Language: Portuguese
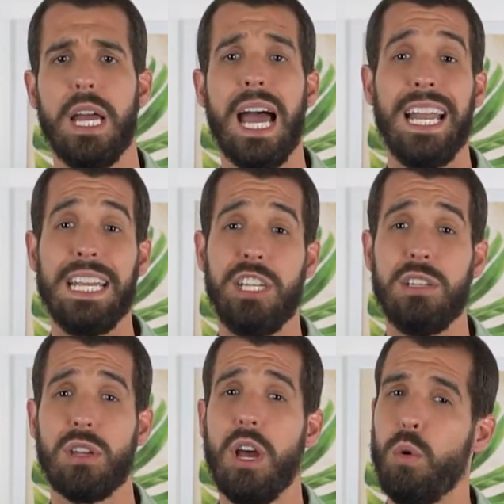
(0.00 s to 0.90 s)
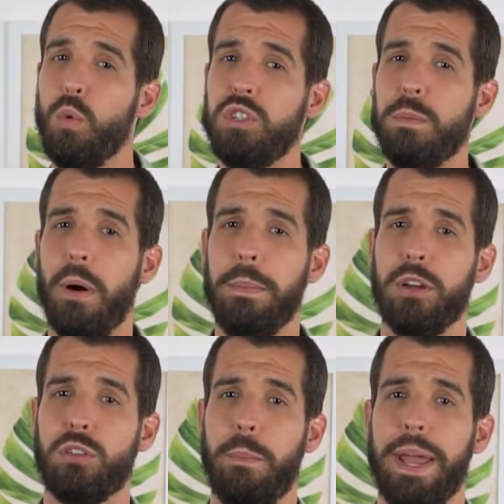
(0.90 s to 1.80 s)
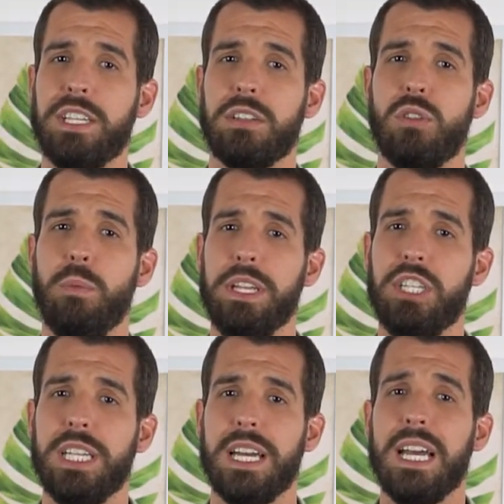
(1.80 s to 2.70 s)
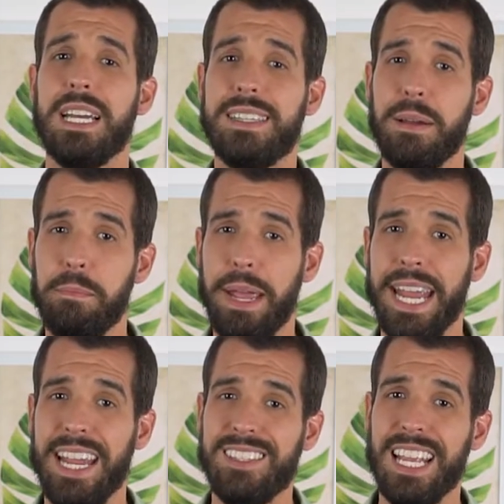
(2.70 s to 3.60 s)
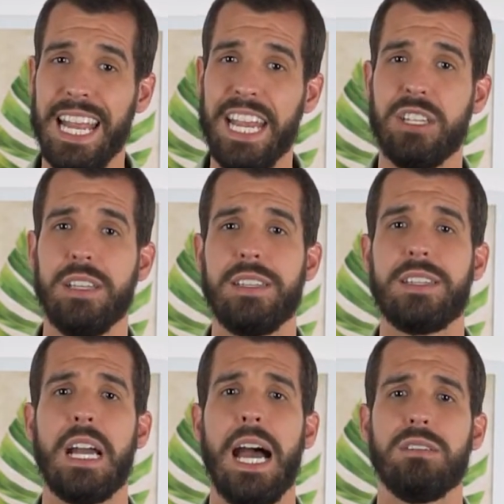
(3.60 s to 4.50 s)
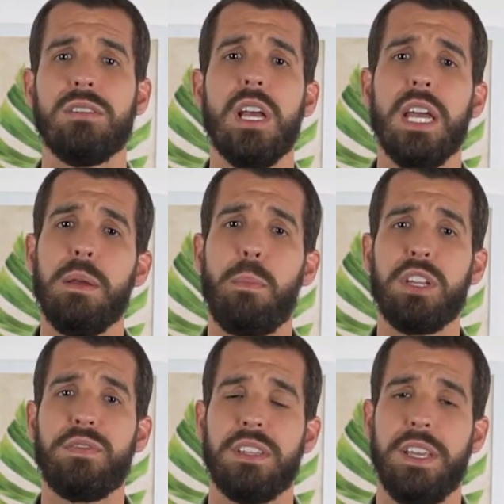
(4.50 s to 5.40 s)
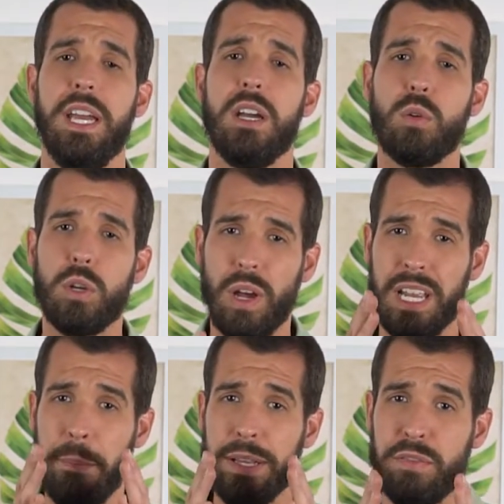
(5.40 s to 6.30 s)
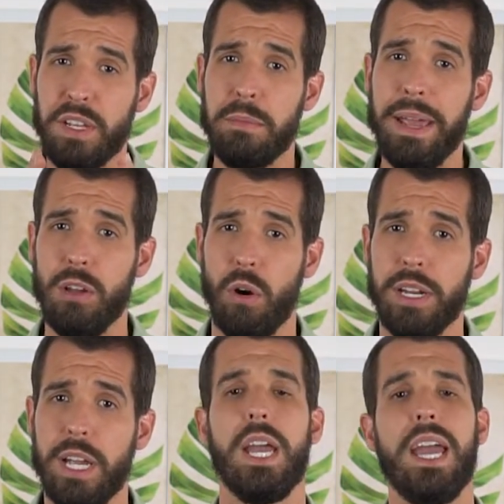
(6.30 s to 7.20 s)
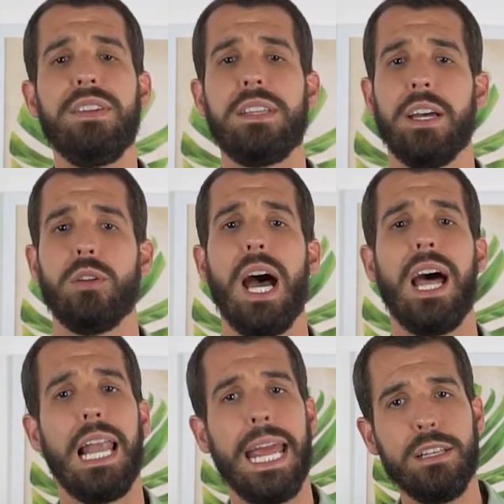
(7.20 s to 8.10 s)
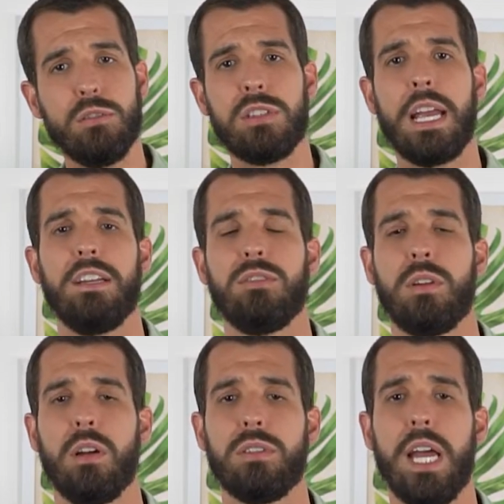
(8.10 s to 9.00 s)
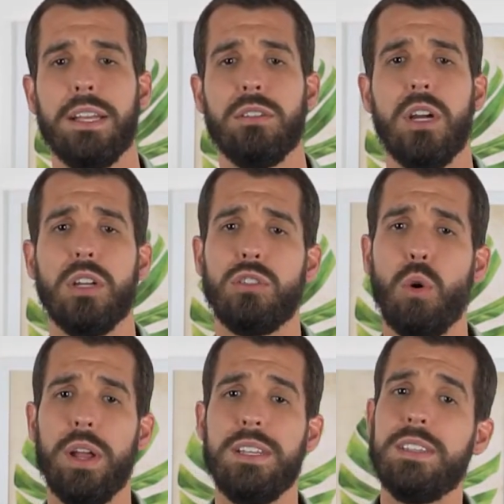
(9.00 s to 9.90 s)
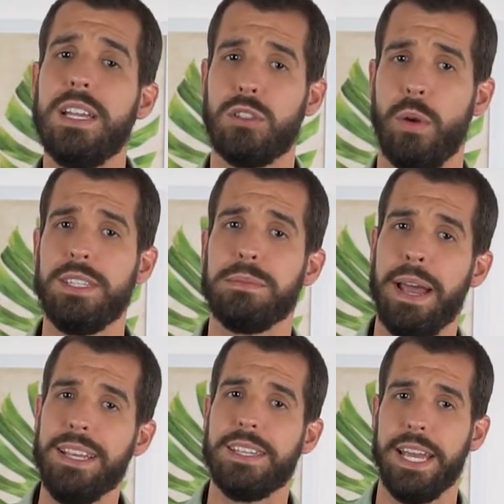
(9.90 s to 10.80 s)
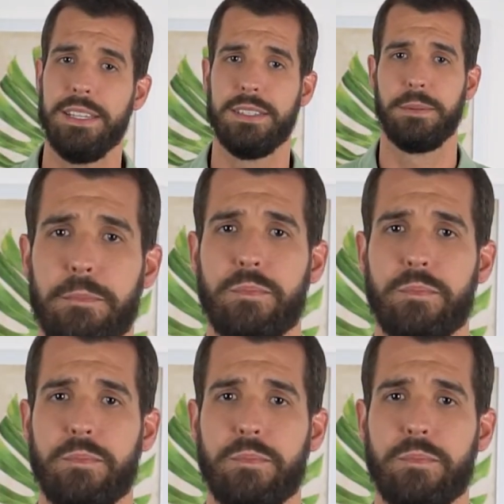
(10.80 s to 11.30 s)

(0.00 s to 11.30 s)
Além disso, o uso de palmilha ortopédica sob medida também é excelente nesses casos e pode fazer com que o alinhamento fique melhor, evitando, além do desgaste no calçado, dores e lesões mais sérias.